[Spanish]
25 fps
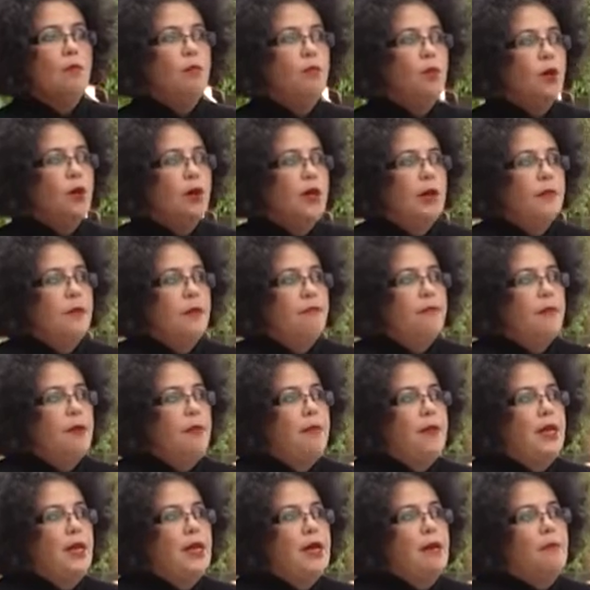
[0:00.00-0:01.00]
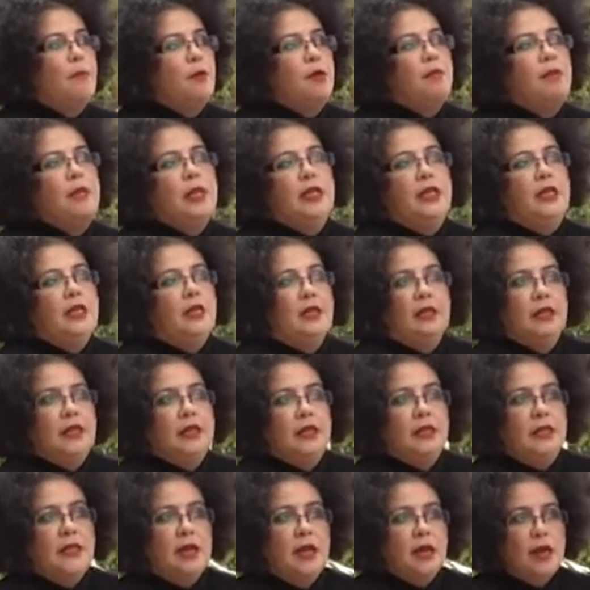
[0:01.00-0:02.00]
porque mi familia, por más que
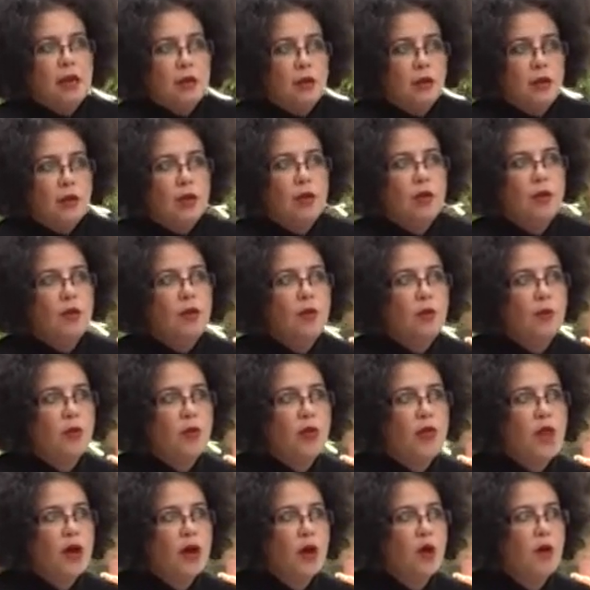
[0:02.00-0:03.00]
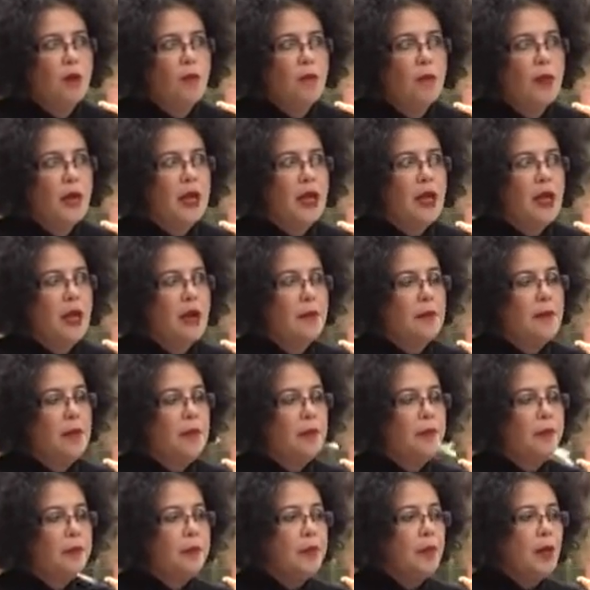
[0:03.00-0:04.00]
quisiera, no, podía acompañarme.
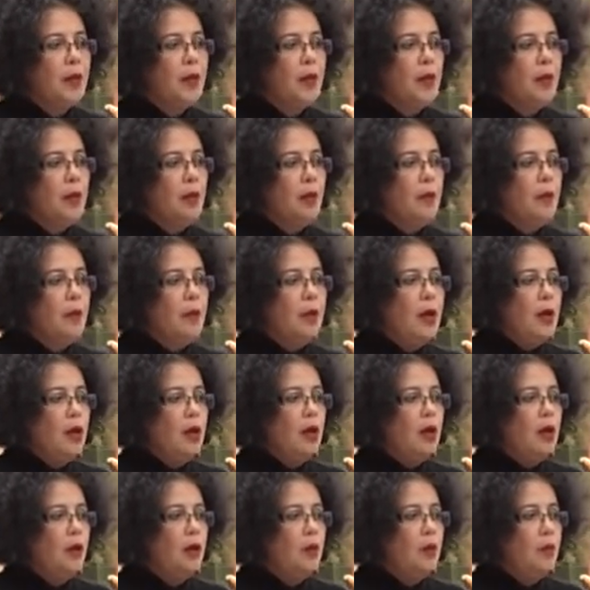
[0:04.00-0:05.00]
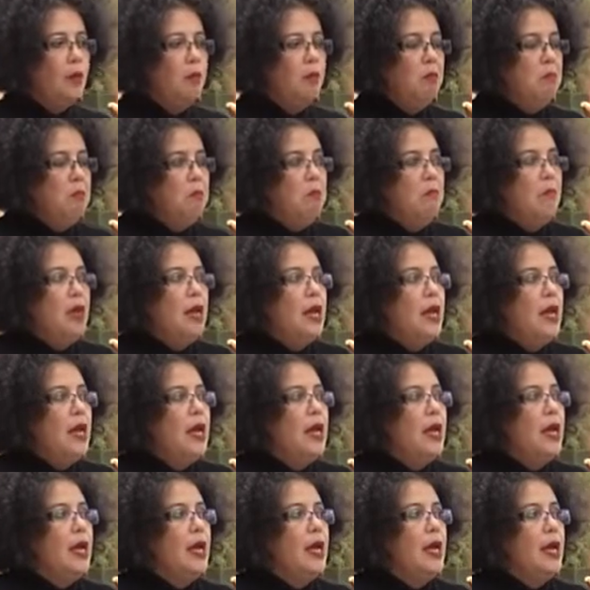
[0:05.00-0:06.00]
Pero
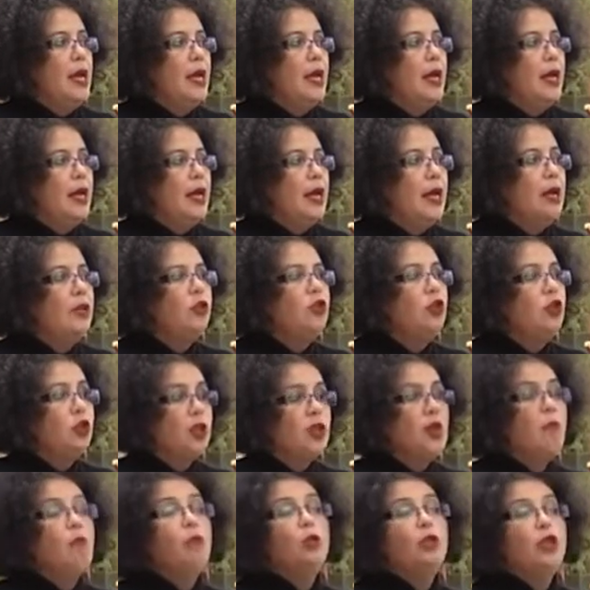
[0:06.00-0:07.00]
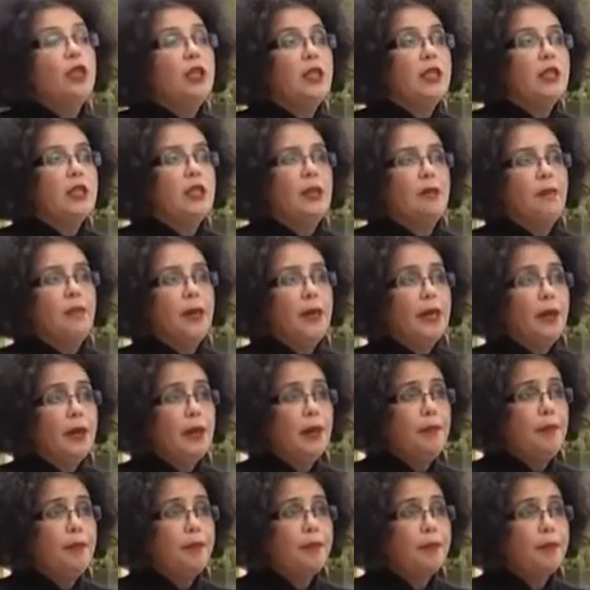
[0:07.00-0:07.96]
eh, eso te da mucha disciplina,